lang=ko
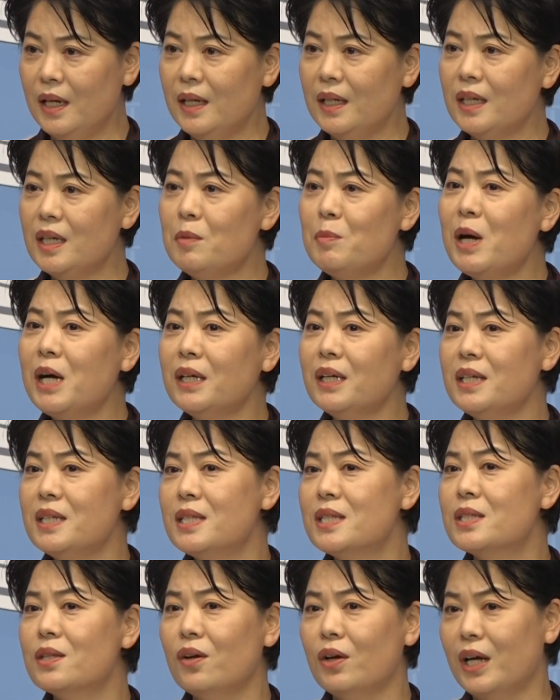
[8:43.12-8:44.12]
희망이
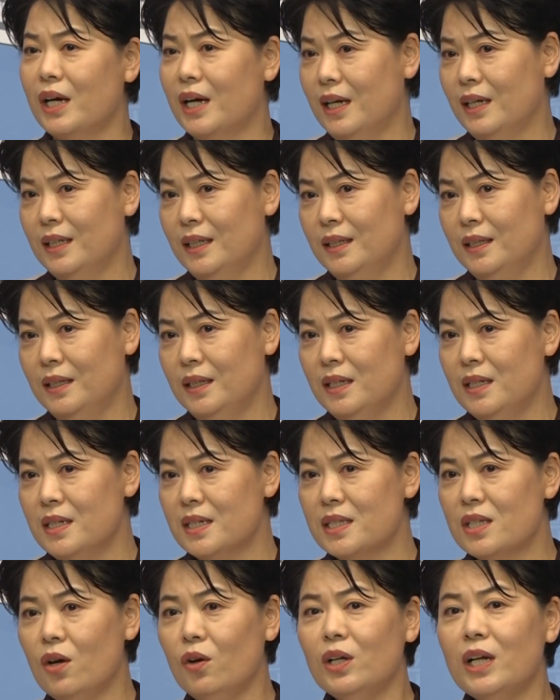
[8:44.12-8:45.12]
있어야
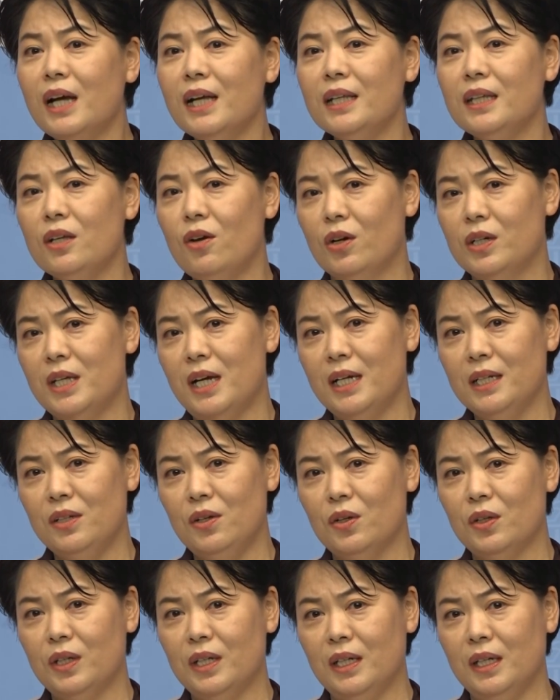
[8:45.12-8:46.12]
선한
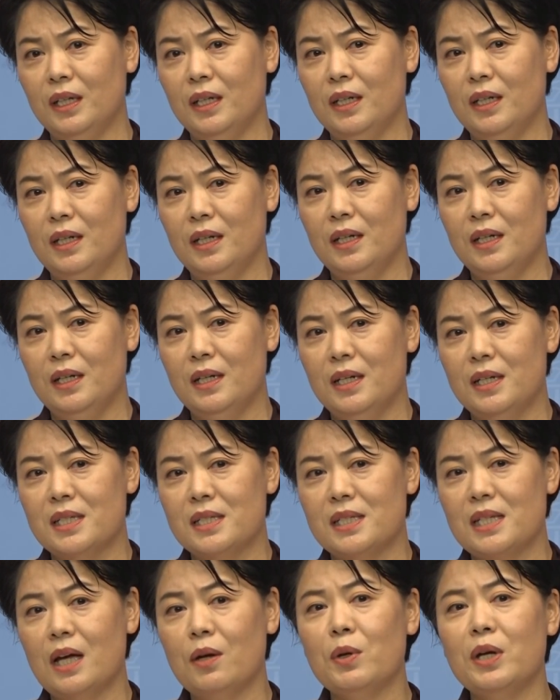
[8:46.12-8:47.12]
영향력이
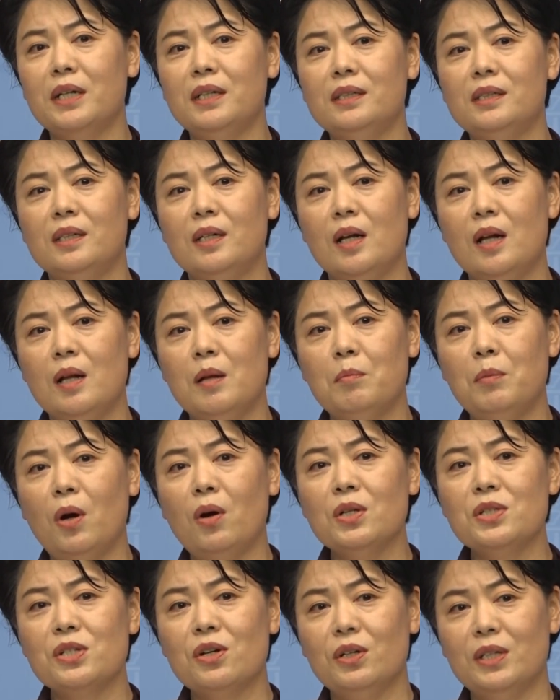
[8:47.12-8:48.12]
사회를
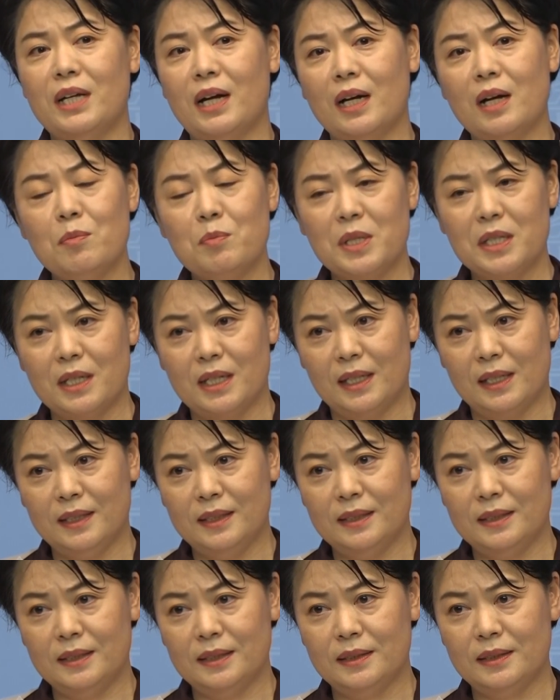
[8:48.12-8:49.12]
퍼져 나갑니다.
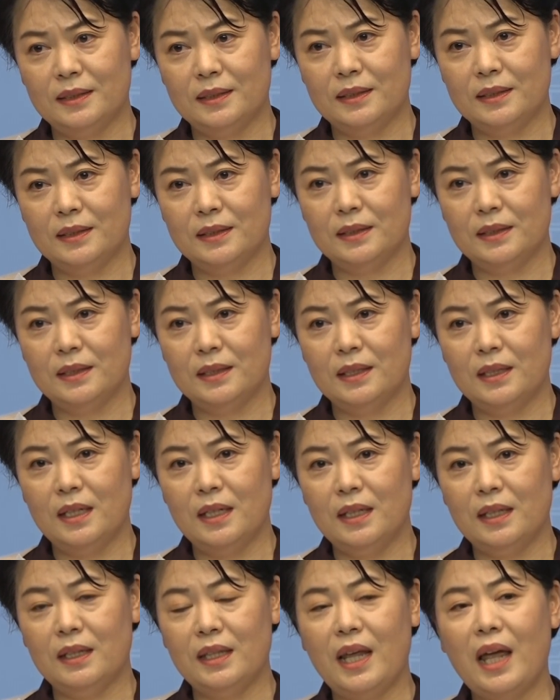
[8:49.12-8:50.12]

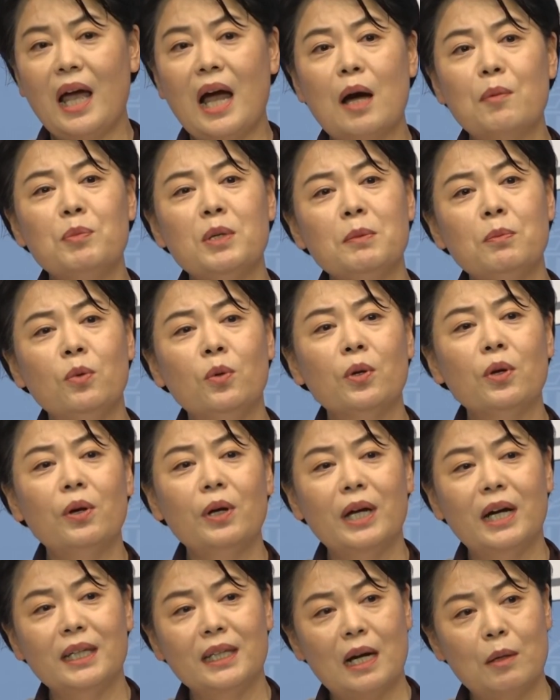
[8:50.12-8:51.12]
내 앞이
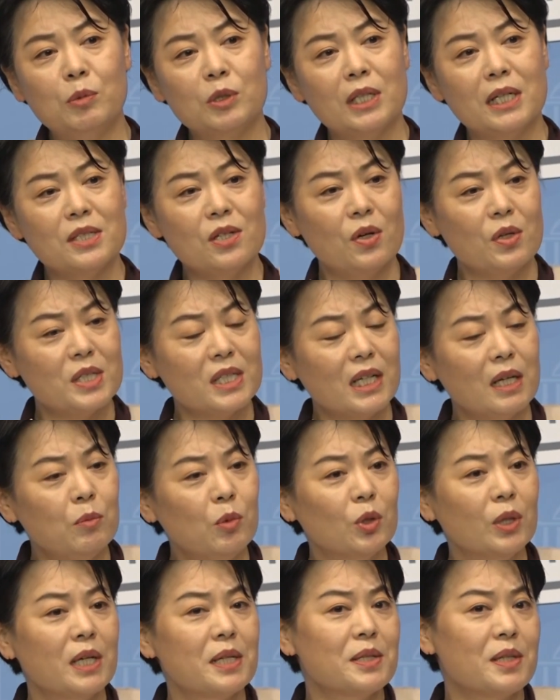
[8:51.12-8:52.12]
보여야 나보다 처지가
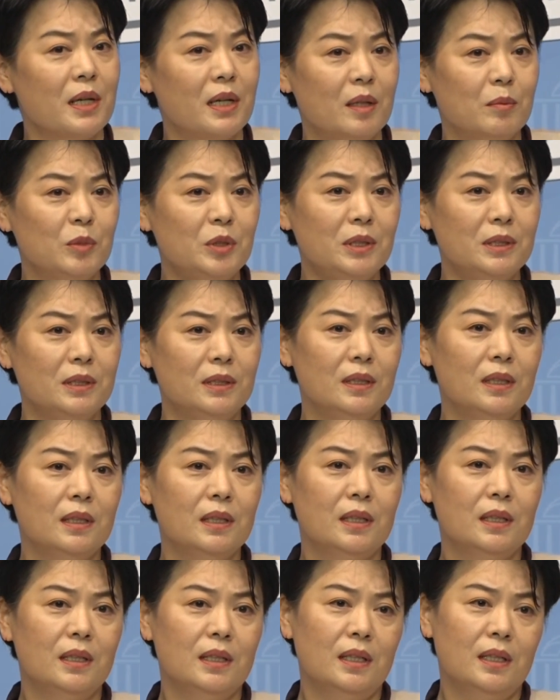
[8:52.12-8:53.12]
못한 사람을
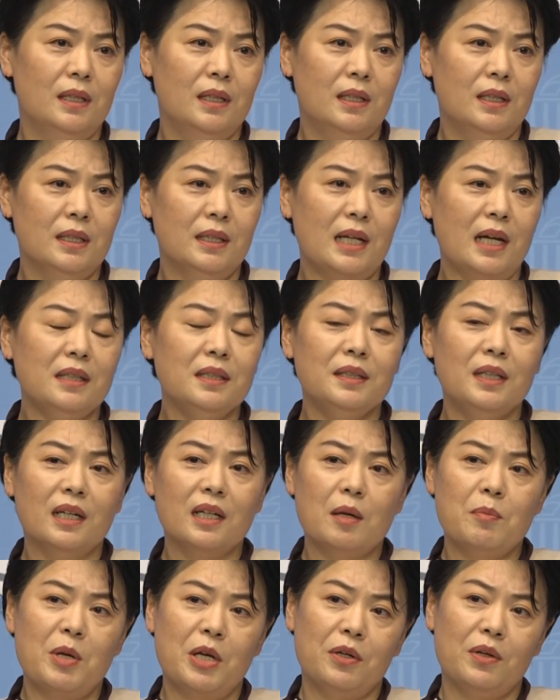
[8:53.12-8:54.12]

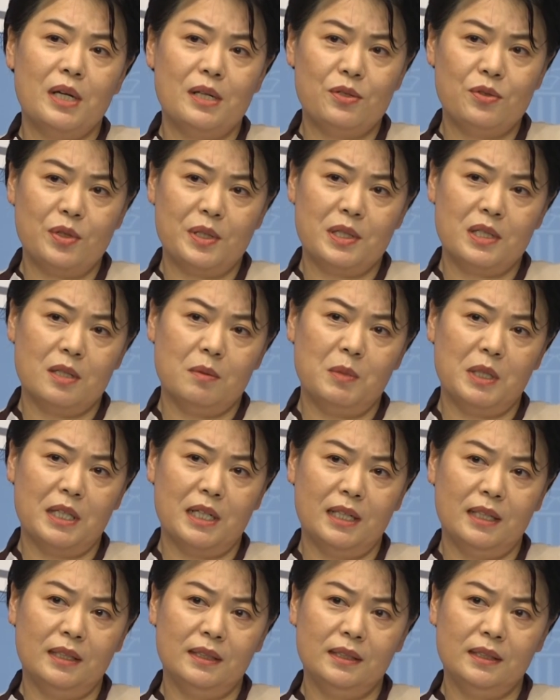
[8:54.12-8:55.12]
따뜻하게 배려할 수
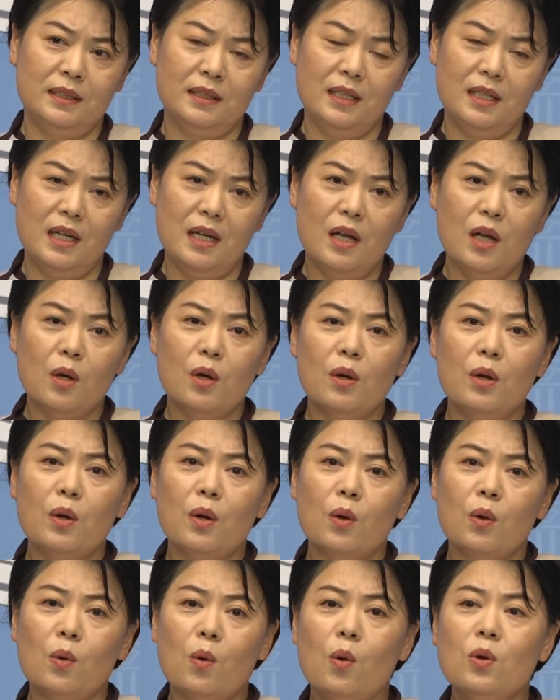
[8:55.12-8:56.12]
있습니다.
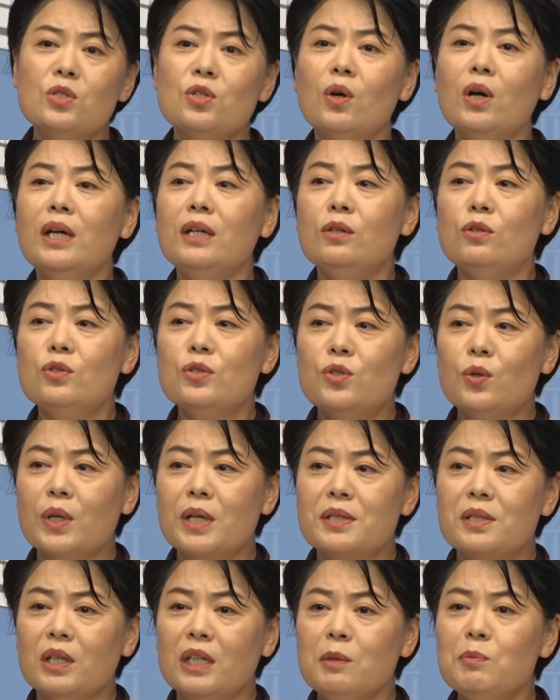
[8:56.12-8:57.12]
공정한 룰
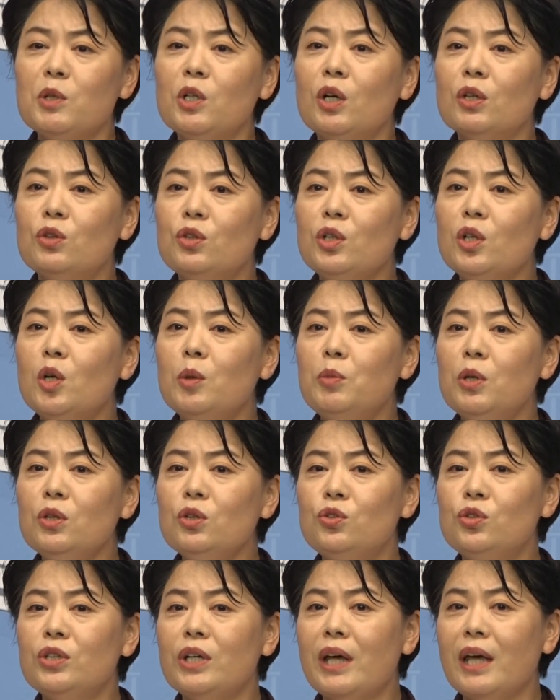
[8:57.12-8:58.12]
속에서 힘껏 뛰어본
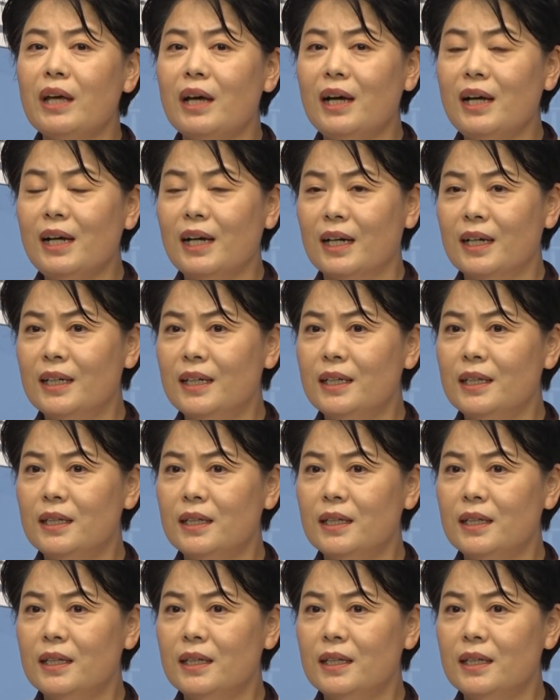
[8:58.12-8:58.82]
뒤에야